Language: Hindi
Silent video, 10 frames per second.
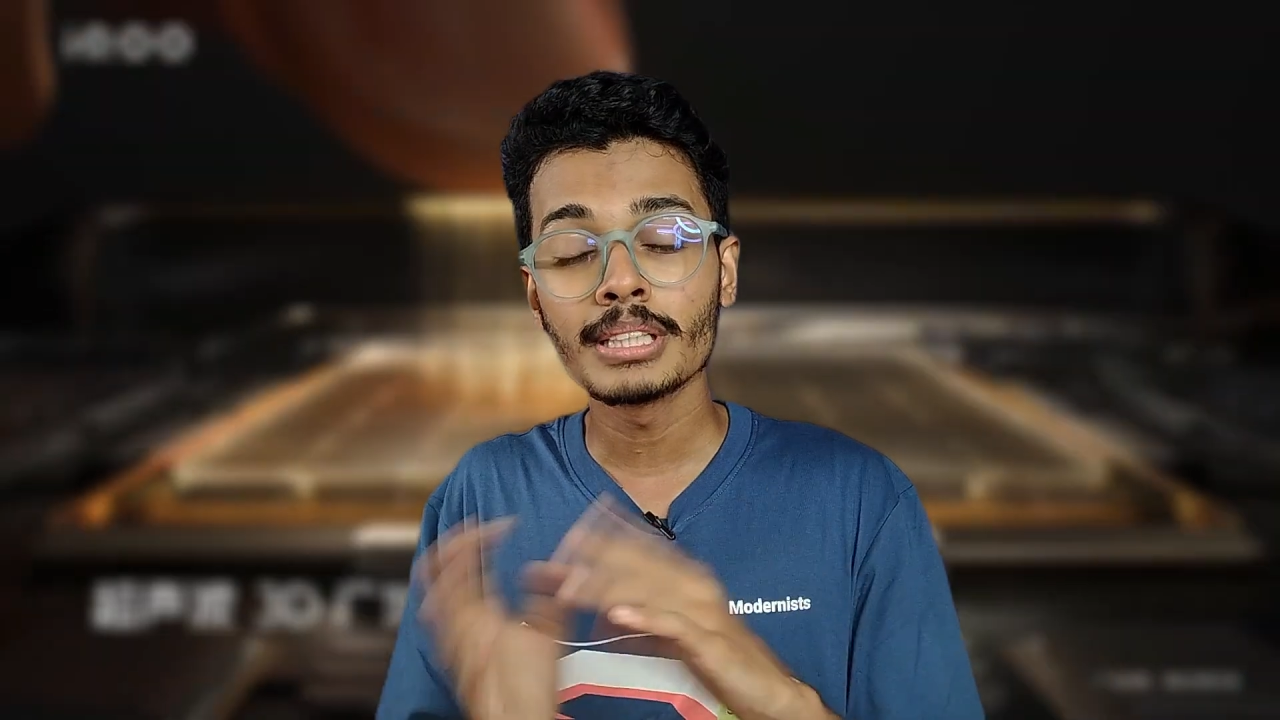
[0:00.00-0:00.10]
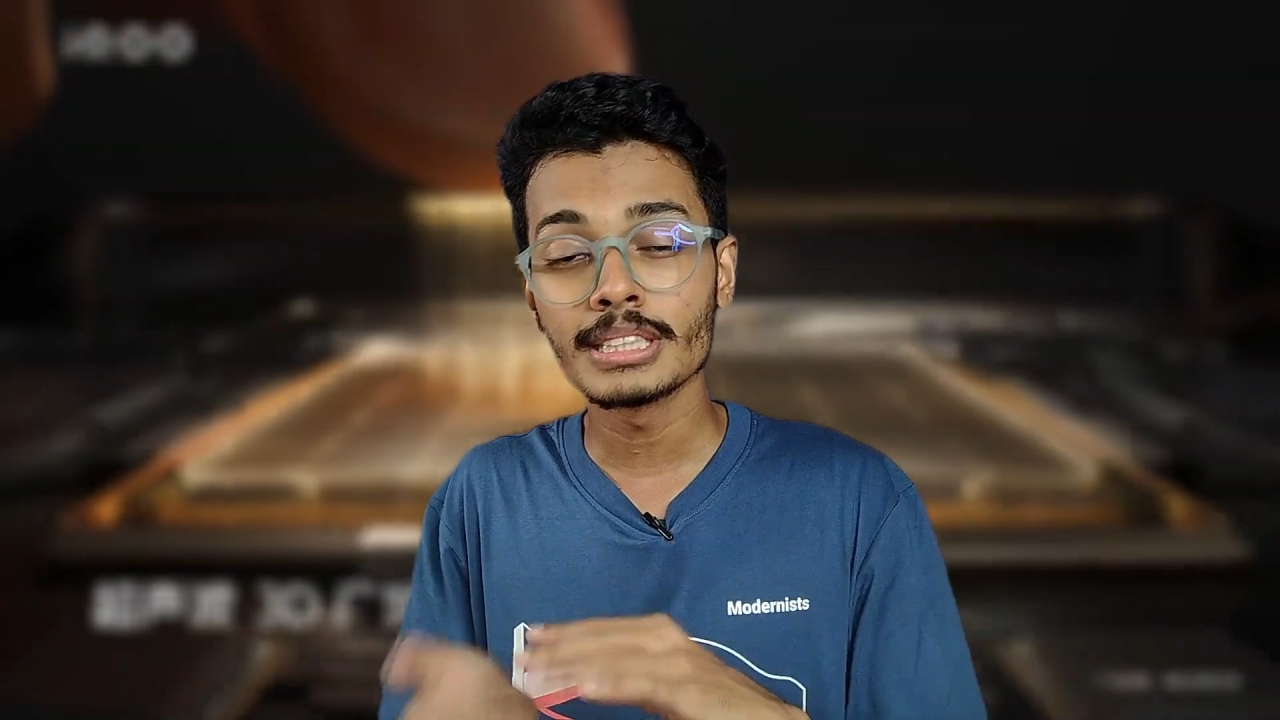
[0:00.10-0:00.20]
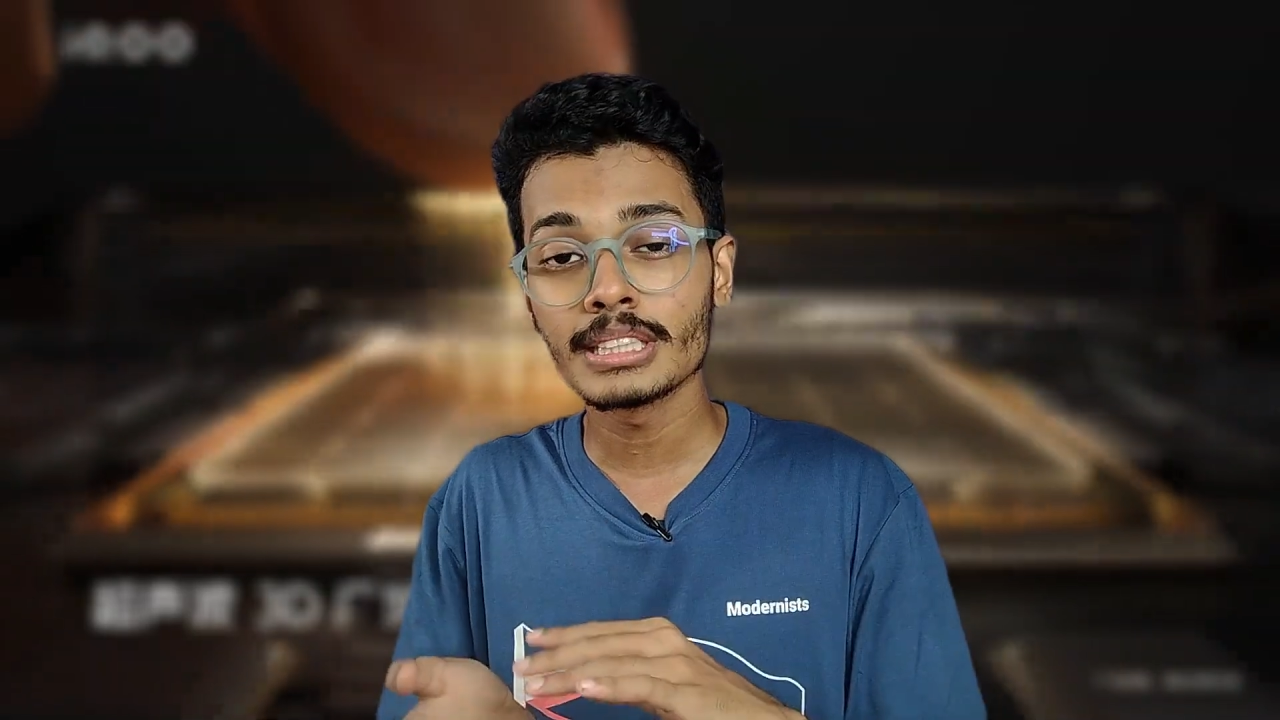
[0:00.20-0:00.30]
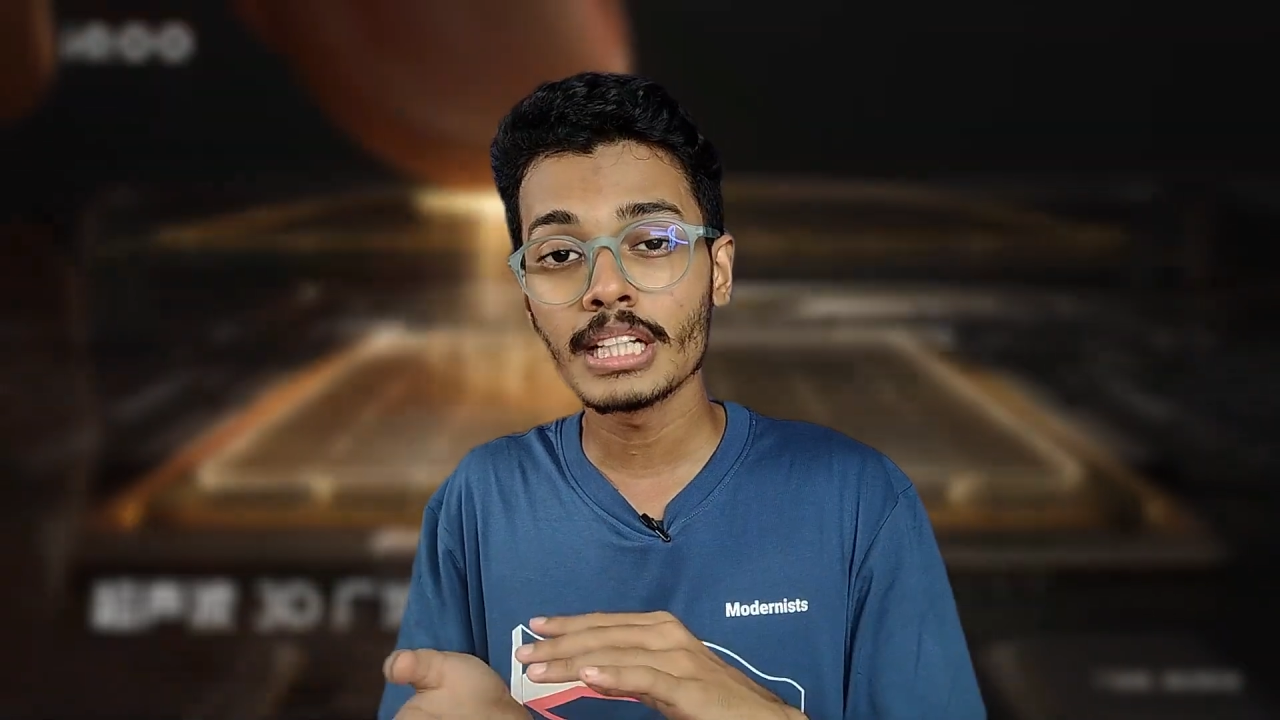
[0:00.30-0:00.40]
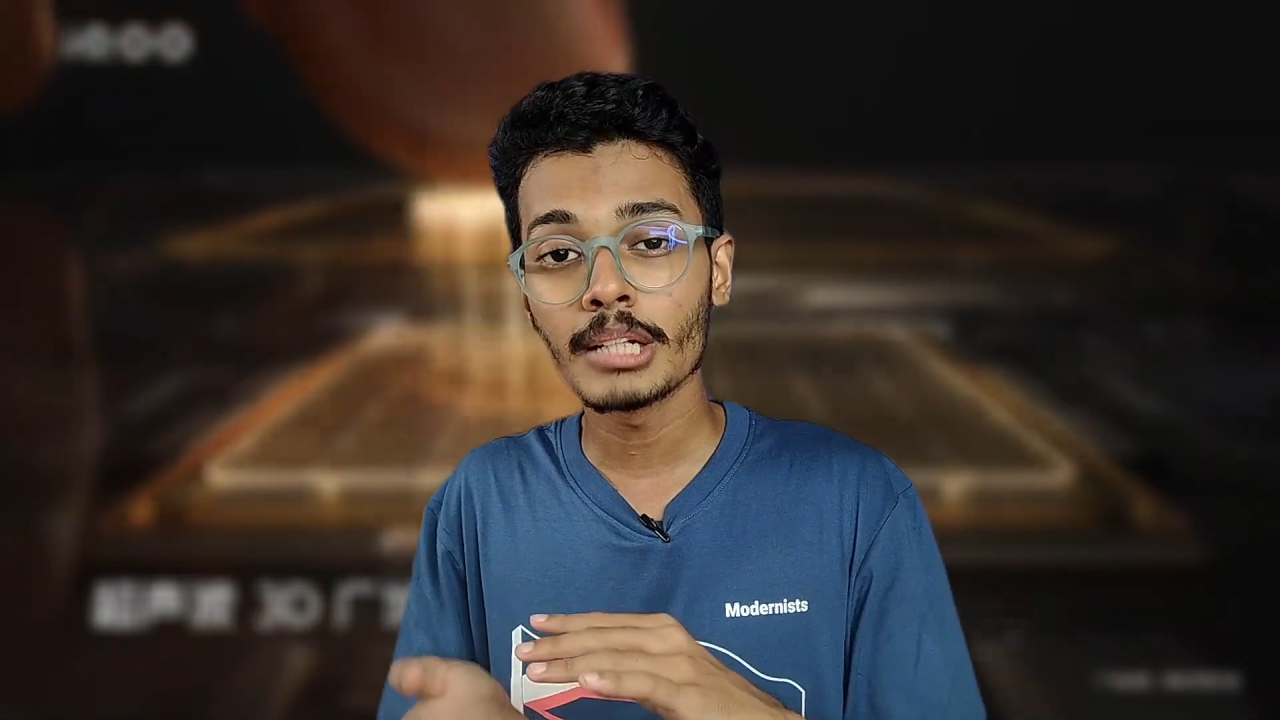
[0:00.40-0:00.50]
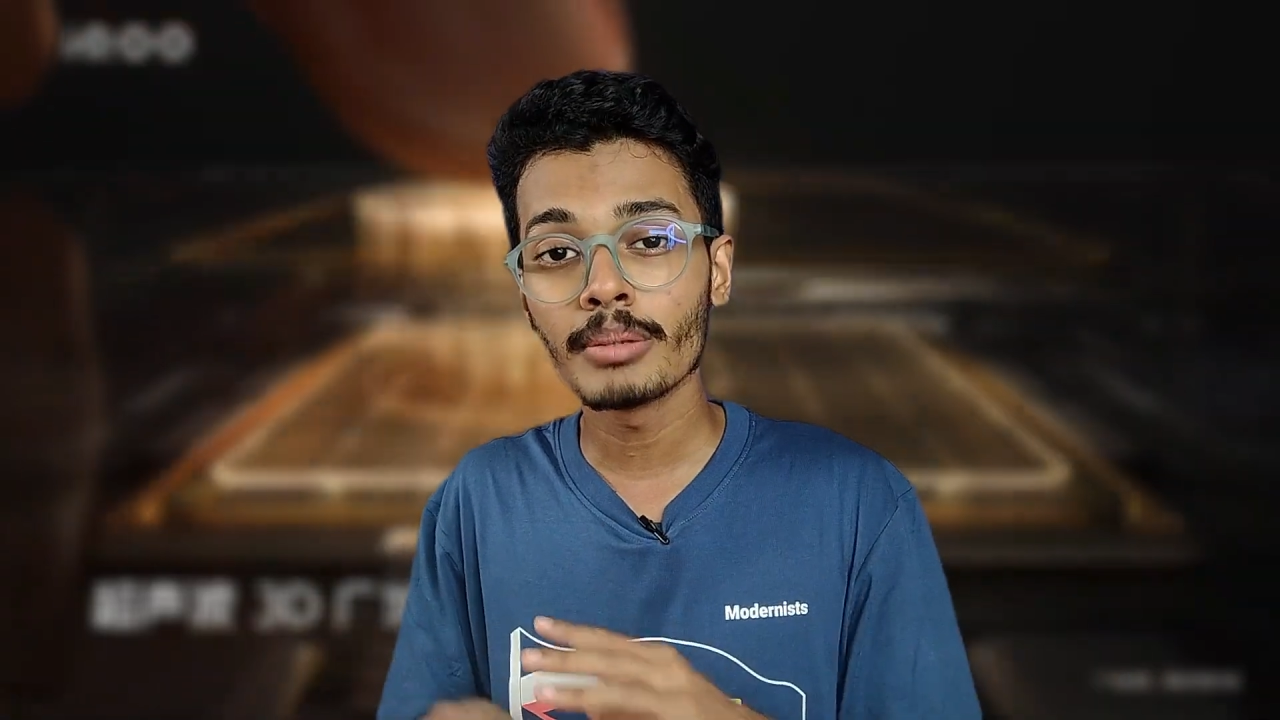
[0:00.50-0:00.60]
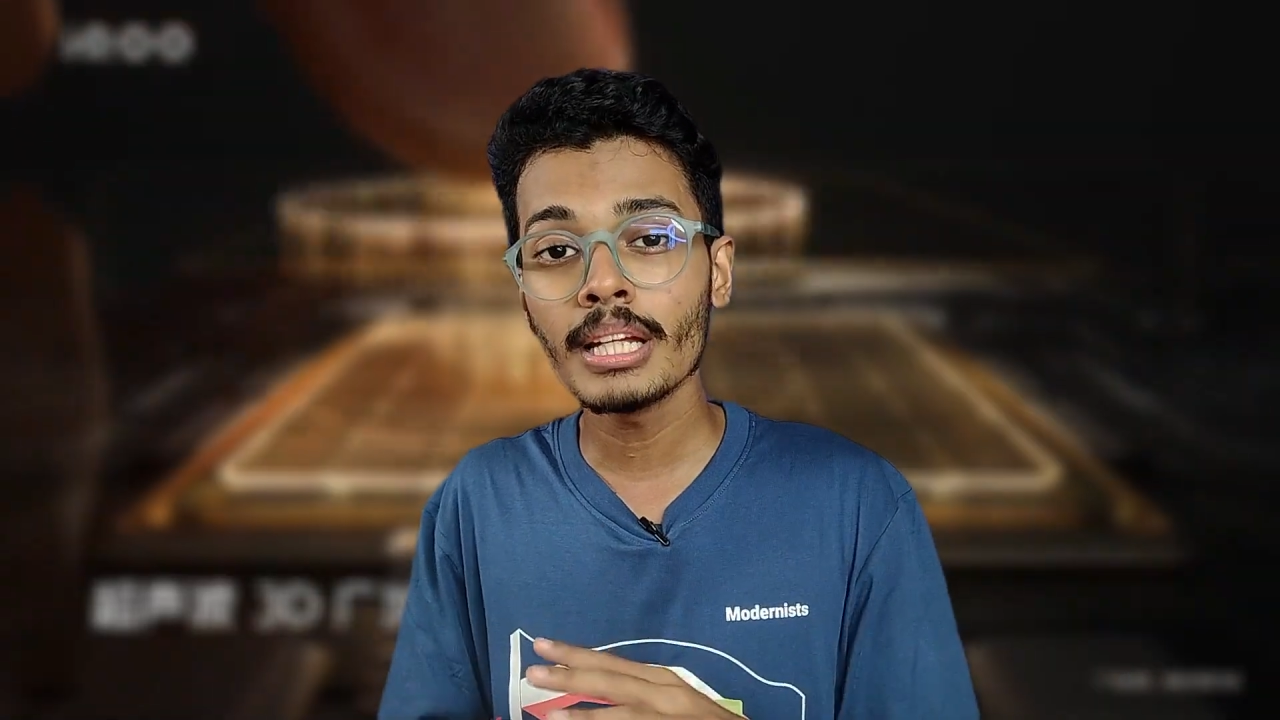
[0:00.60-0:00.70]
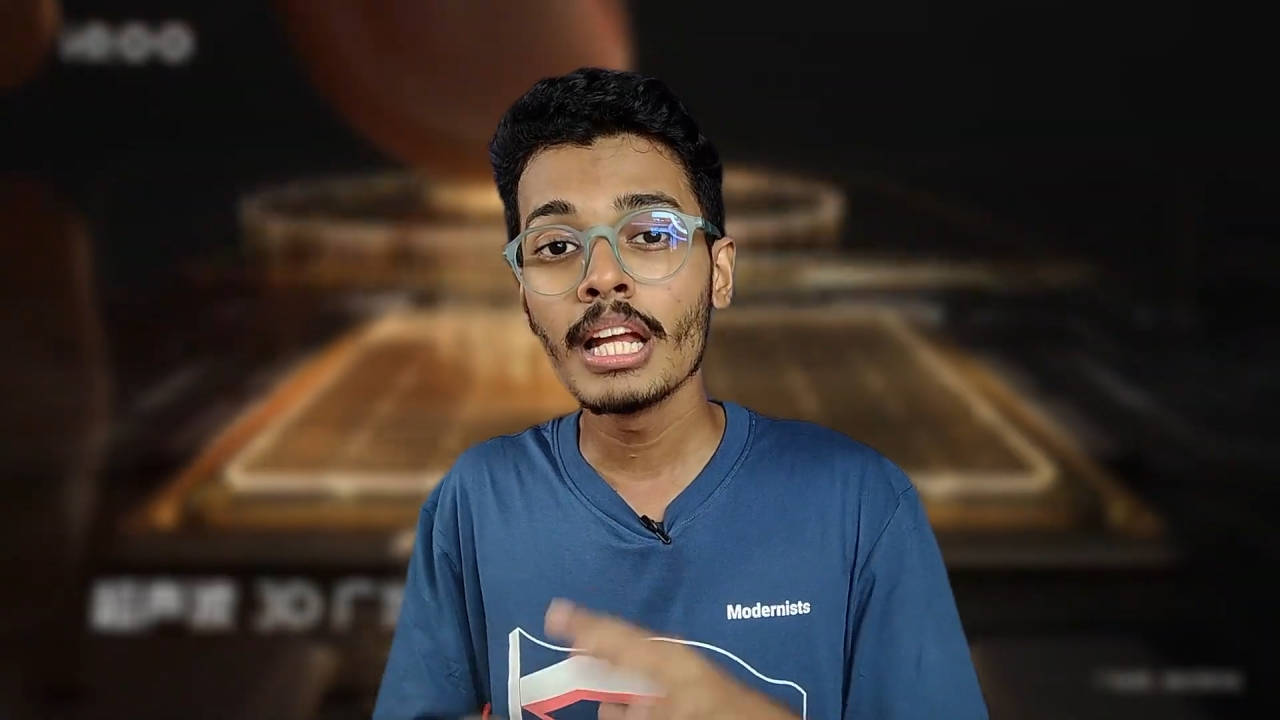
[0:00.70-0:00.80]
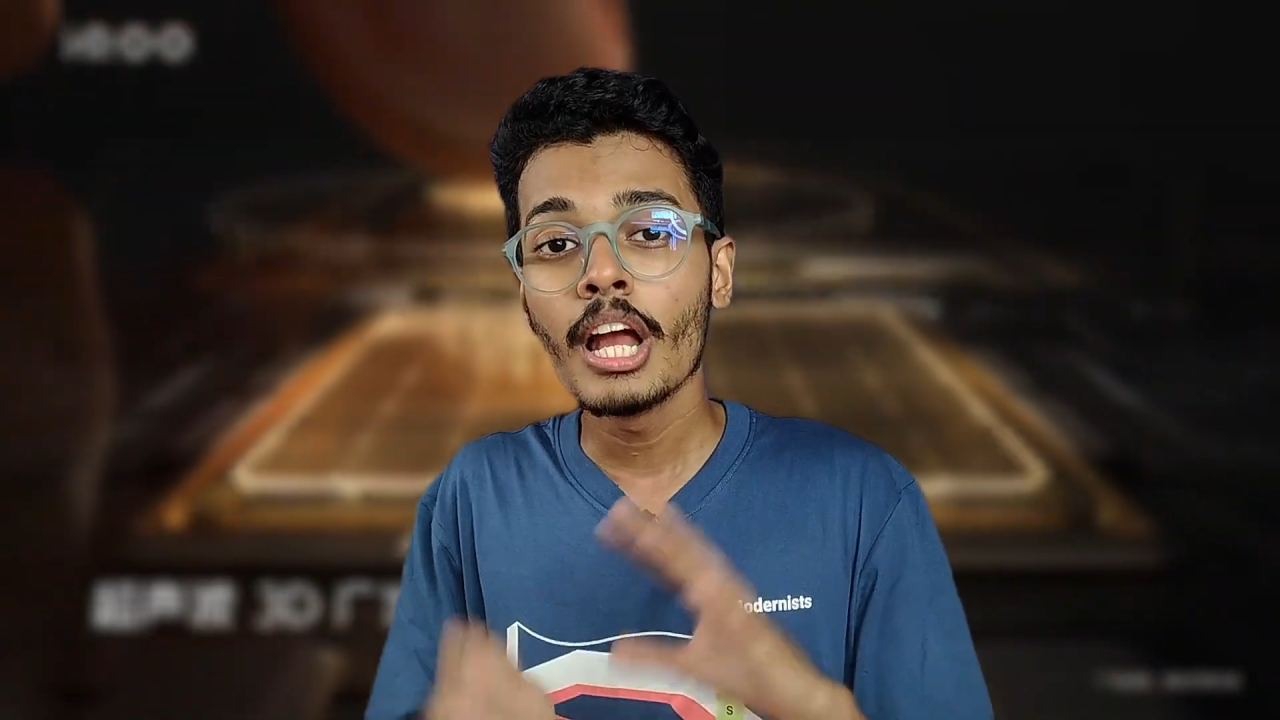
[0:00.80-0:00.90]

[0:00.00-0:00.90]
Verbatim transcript: दस हज़ार में